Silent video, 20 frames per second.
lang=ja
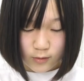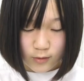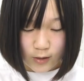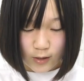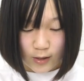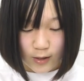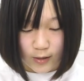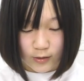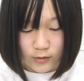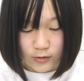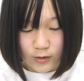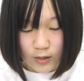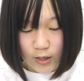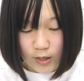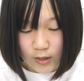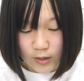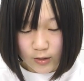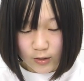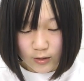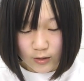ガラス
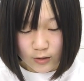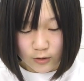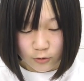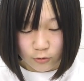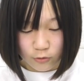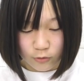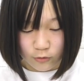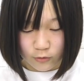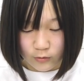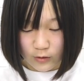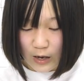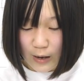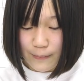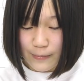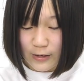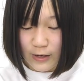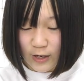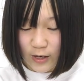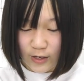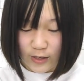入りの
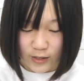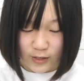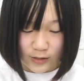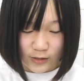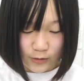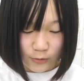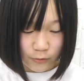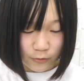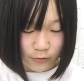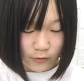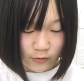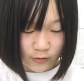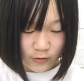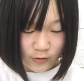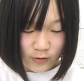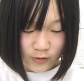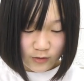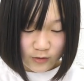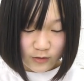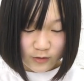紙入りの、うん、
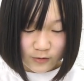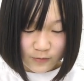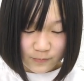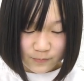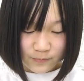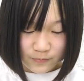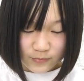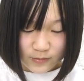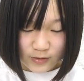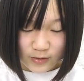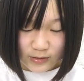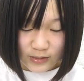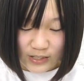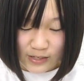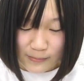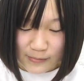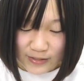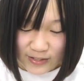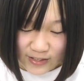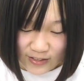
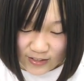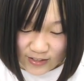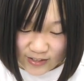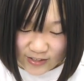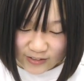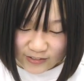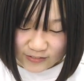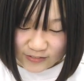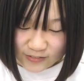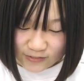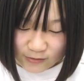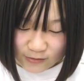木みたいな入る